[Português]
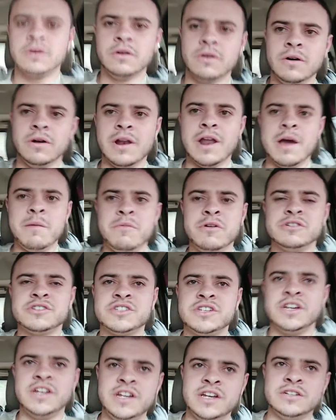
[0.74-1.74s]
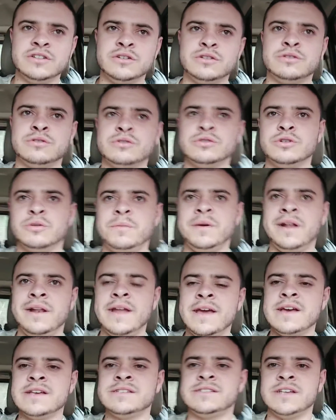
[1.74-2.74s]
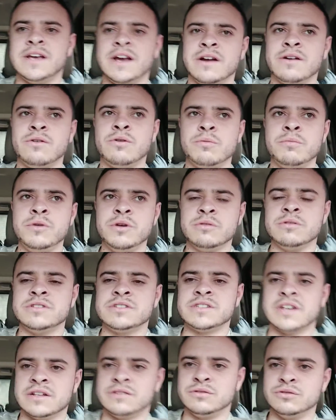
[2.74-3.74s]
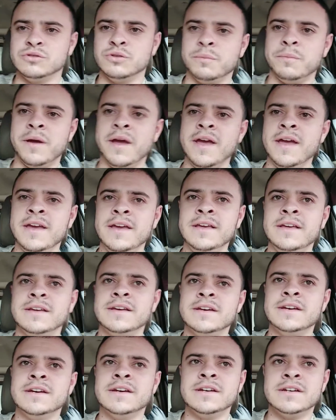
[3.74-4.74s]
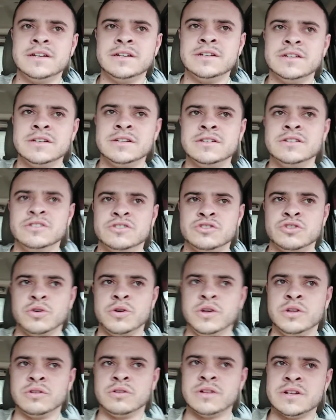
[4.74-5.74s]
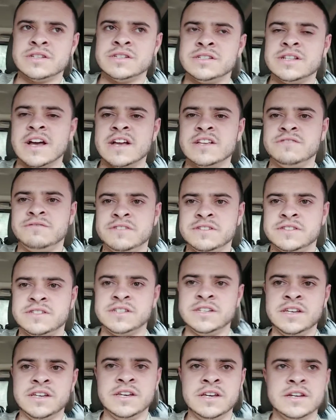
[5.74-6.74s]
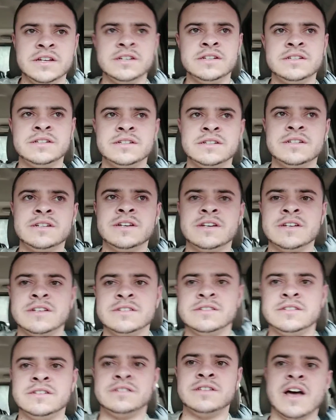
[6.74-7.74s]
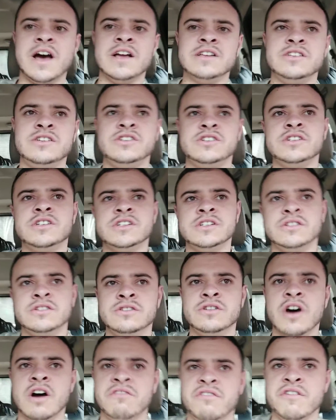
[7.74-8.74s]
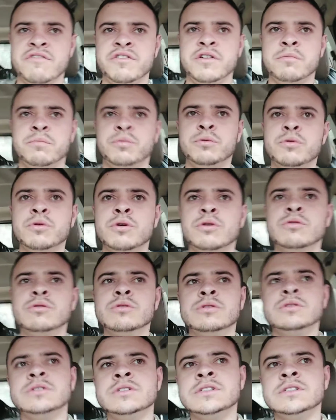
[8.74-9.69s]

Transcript: Olá, meus queridos, tudo beleza? Comigo está tudo bem. Estou indo na cidade vizinha, cidade de Nova Friburgo,